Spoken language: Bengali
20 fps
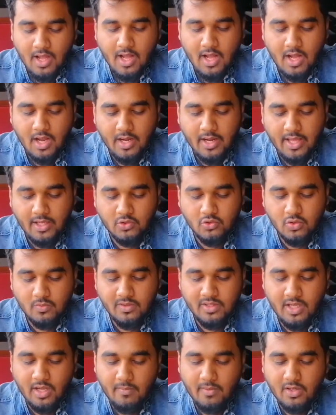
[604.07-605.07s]
আর একদমই
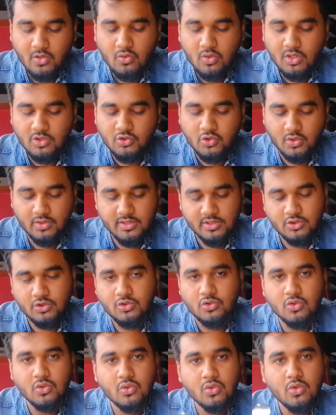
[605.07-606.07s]
খাবারগুলো
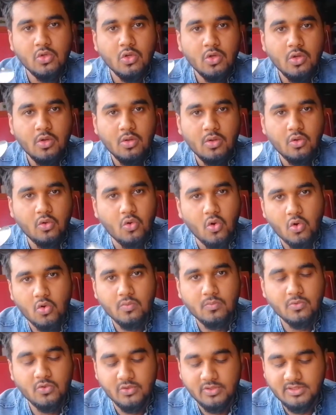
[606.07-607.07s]
যথেষ্ট
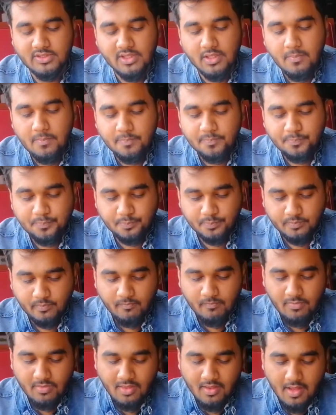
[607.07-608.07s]
গরম রয়েছে
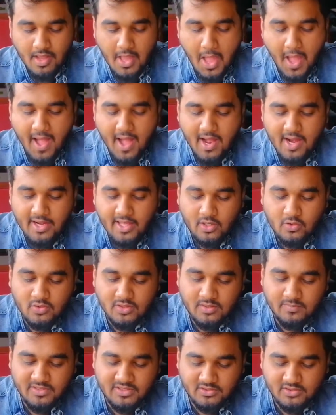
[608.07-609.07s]
আর এখন
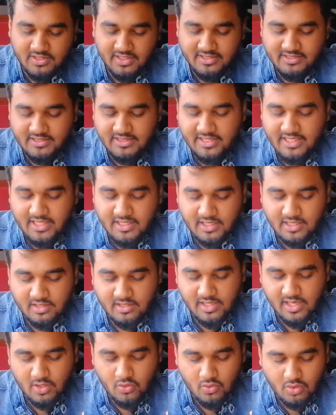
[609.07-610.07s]
আমি হচ্ছে এই চিকেনটা
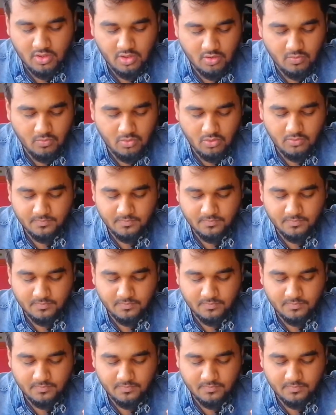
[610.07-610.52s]
ট্রাই করে দেখব